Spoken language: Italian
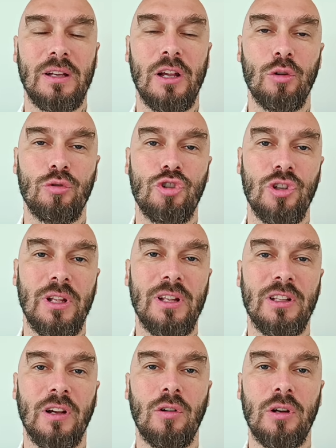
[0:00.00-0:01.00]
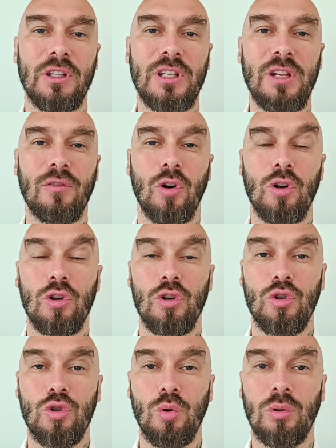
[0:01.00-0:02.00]
e l'Occidente collettivo
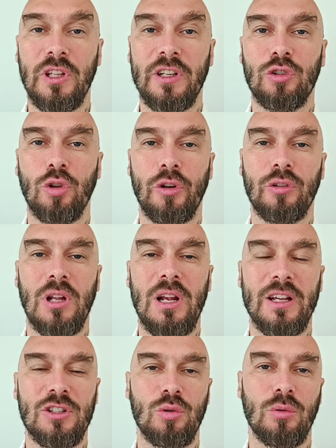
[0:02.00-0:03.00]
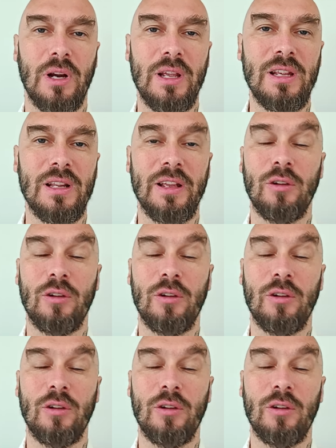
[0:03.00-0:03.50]
sul territorio dell'ex Ucraina.